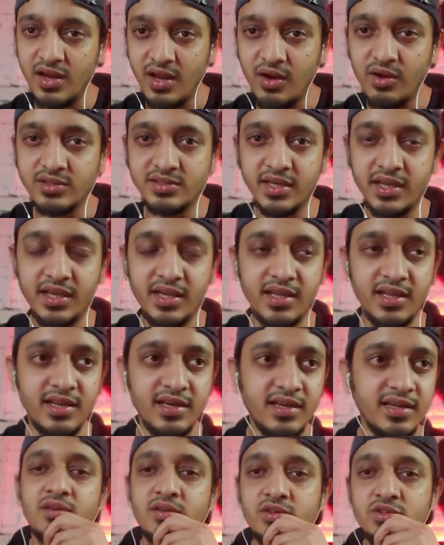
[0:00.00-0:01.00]
নেওয়া যায় কি না
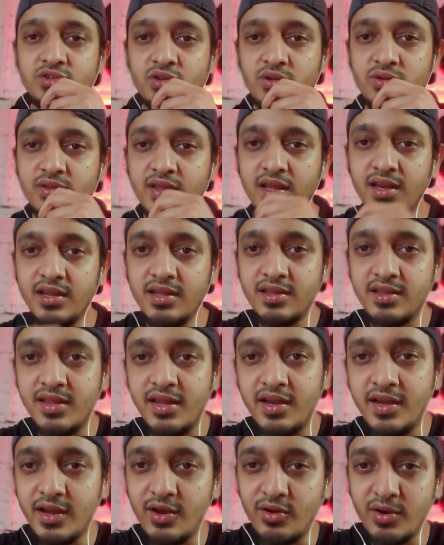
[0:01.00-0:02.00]
চলুন তাহলে
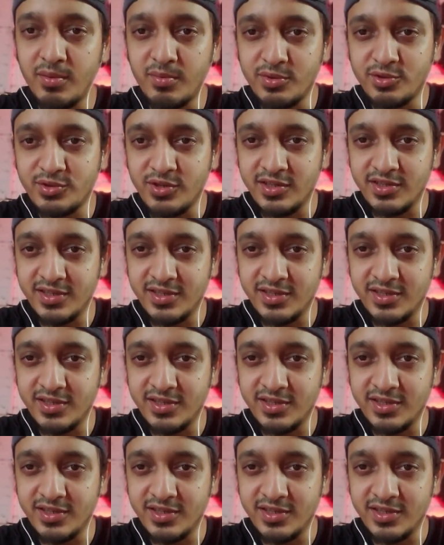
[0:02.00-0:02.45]
দেরি না করে আমরা চলে